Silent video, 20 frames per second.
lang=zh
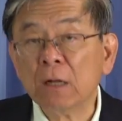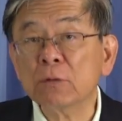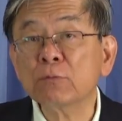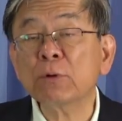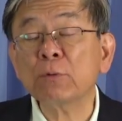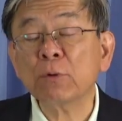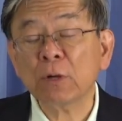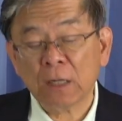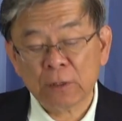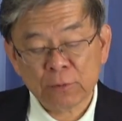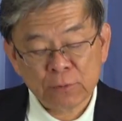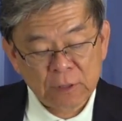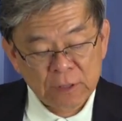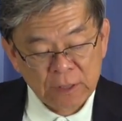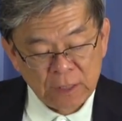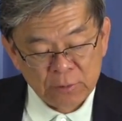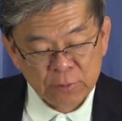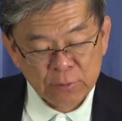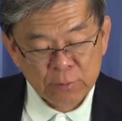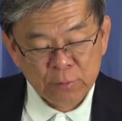对我来说，
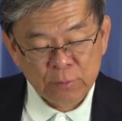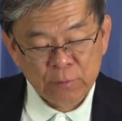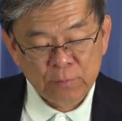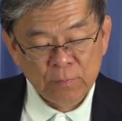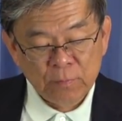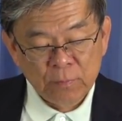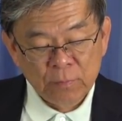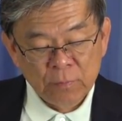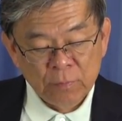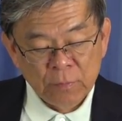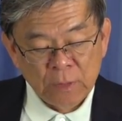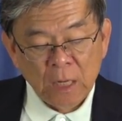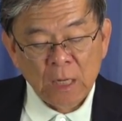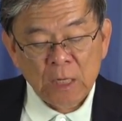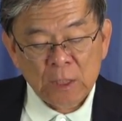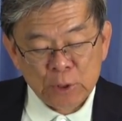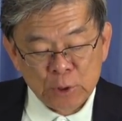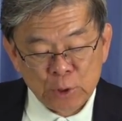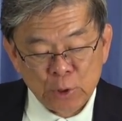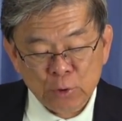耶稣、
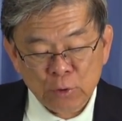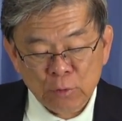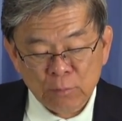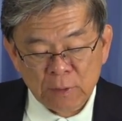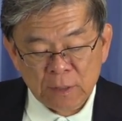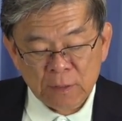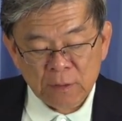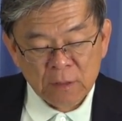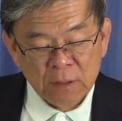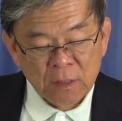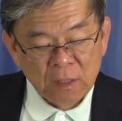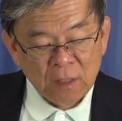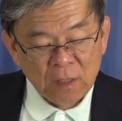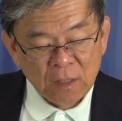使徒们